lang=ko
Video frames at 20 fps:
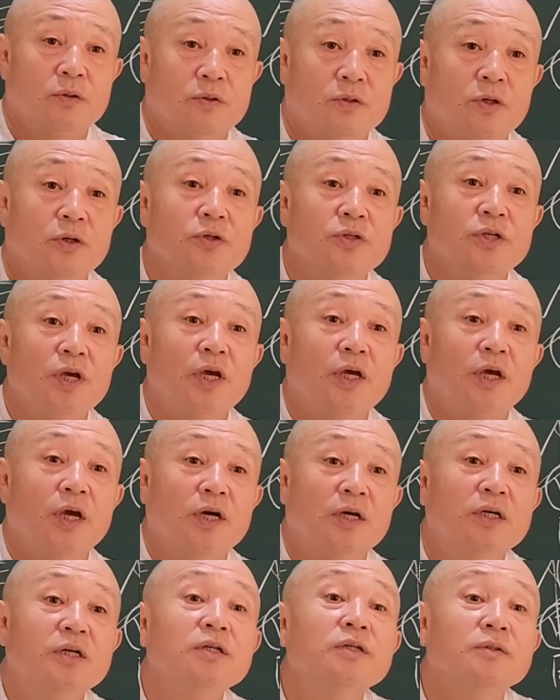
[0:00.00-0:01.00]
전
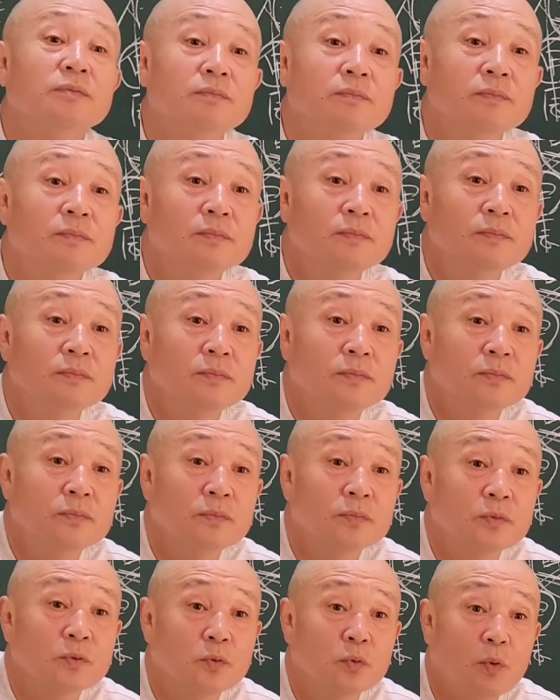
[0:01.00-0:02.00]
세계의 흐름,
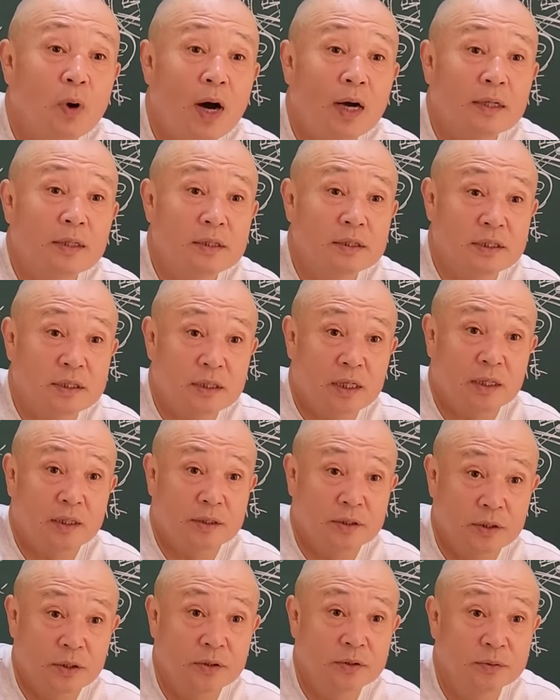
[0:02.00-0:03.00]
화를
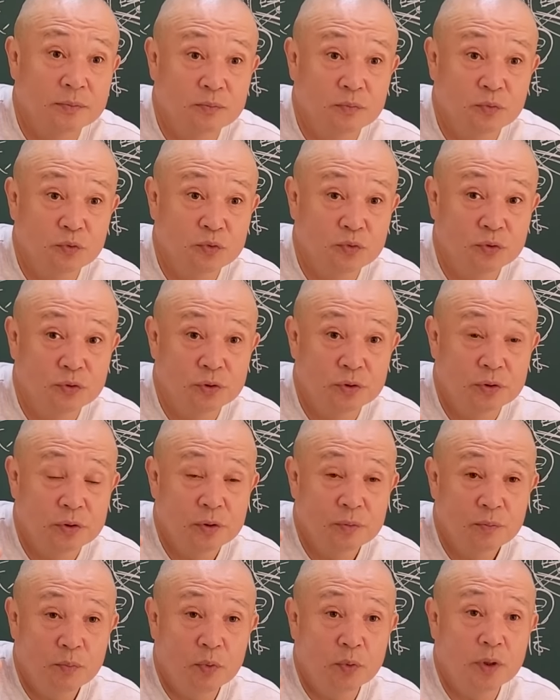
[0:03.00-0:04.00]
지나는 여름 운을
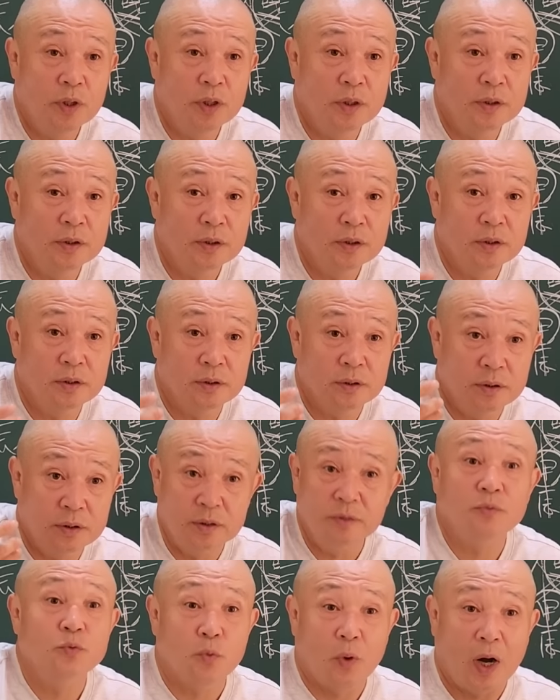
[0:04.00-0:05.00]
보내는 그
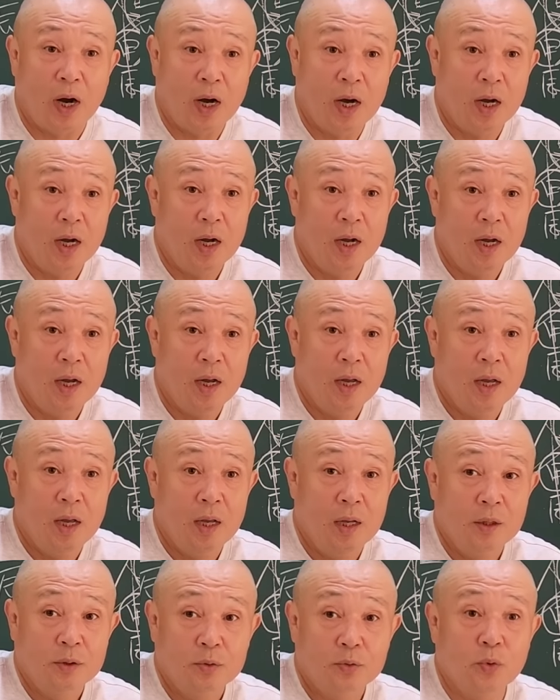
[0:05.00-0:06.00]
흐름과
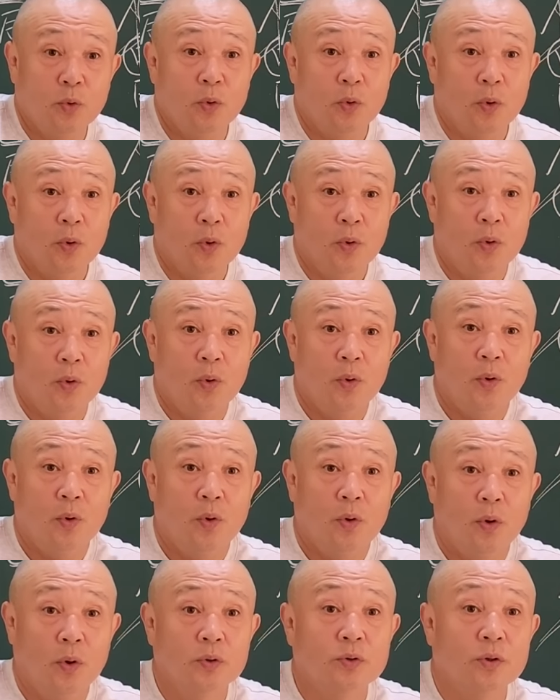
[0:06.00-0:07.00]
또
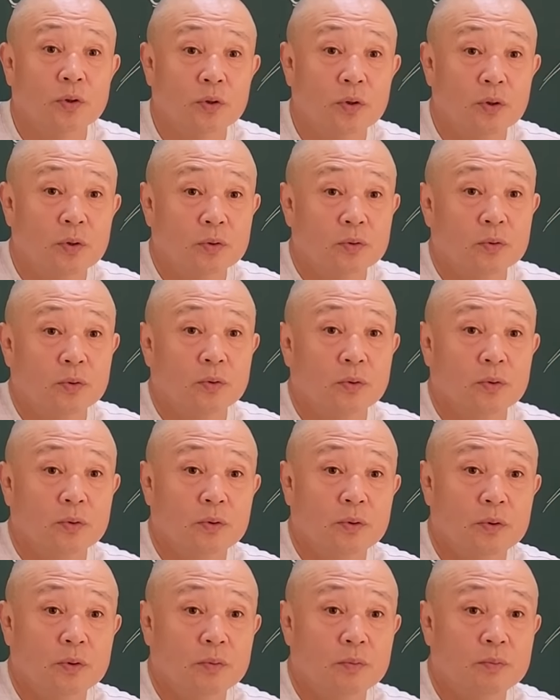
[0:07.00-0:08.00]
어떤 걸
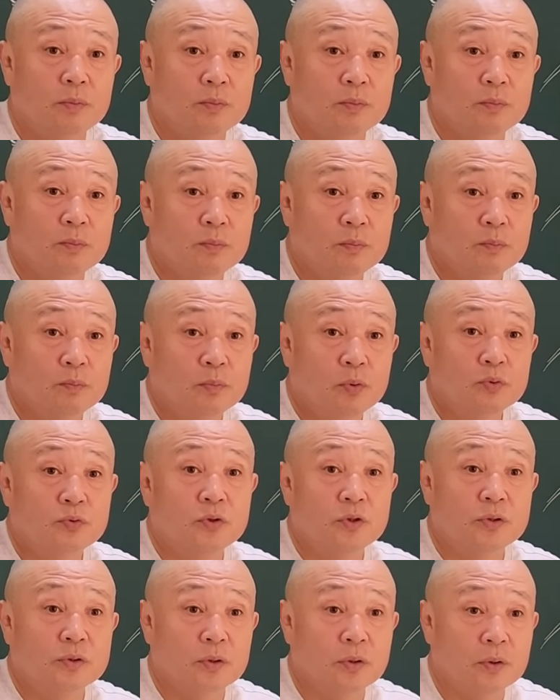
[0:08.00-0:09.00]
또 볼
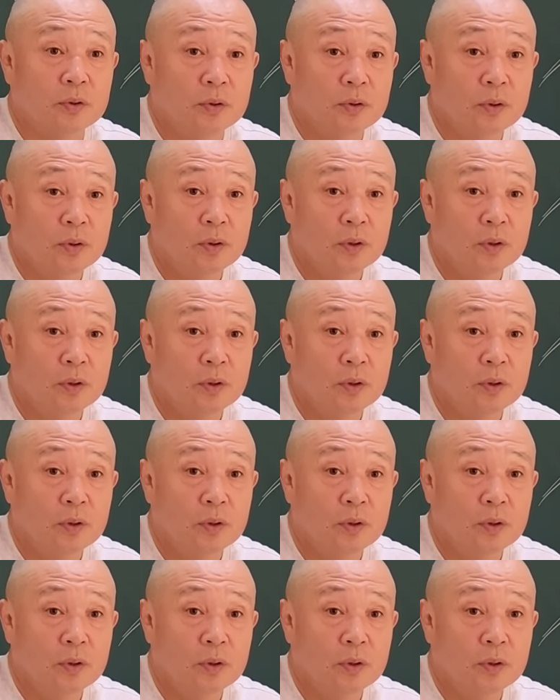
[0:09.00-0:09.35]
수 있어요.